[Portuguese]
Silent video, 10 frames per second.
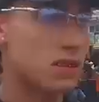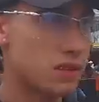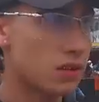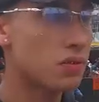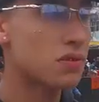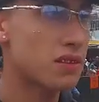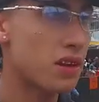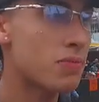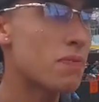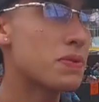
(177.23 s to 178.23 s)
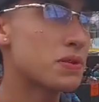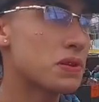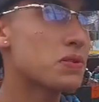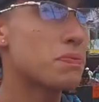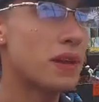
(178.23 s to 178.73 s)
Sim, lá? considero uma
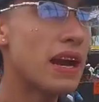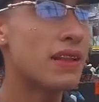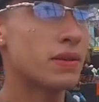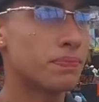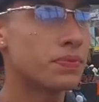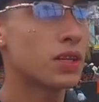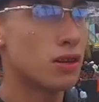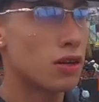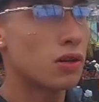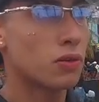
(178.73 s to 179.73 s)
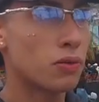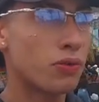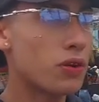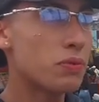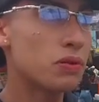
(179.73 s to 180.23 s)
pessoa superada.
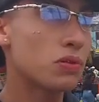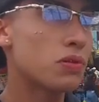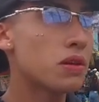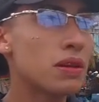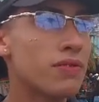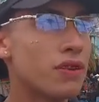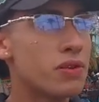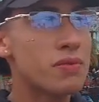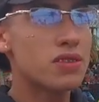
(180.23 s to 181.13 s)
Conforme tudo que vieram me